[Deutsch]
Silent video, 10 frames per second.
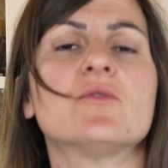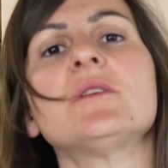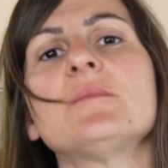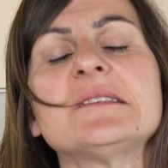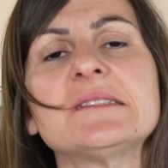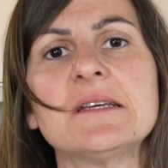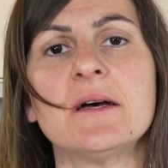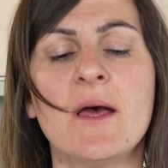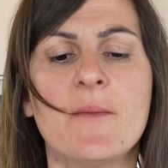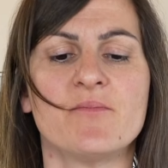
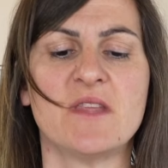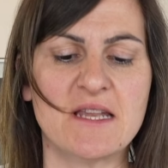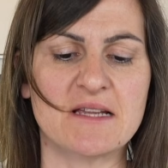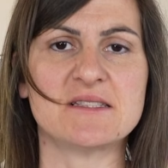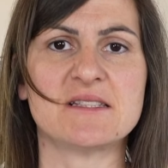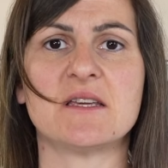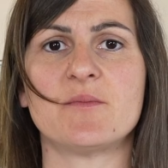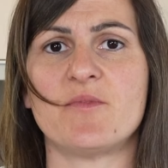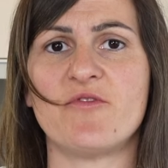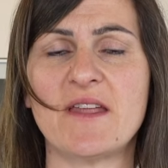Durchmesser, die da
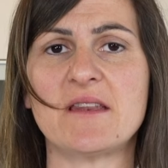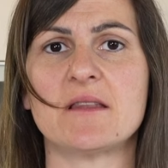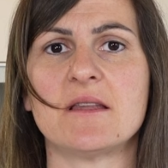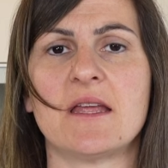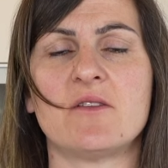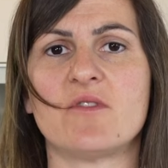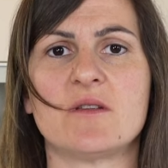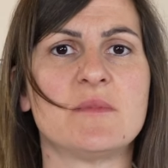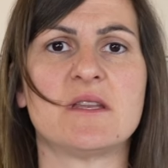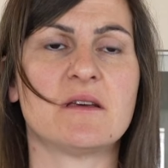euch befetten, entweder
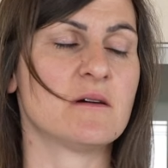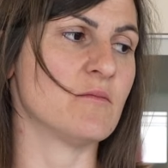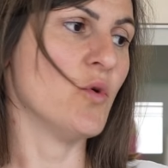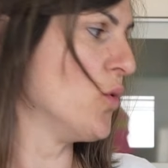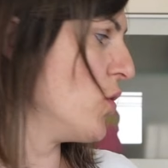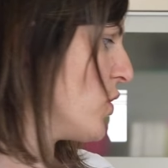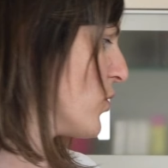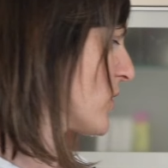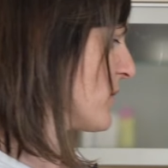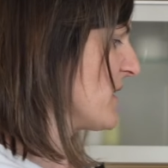mit ähm, Öl
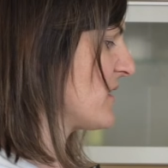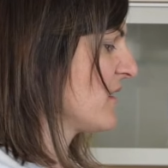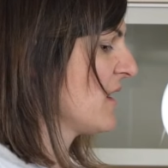oder mit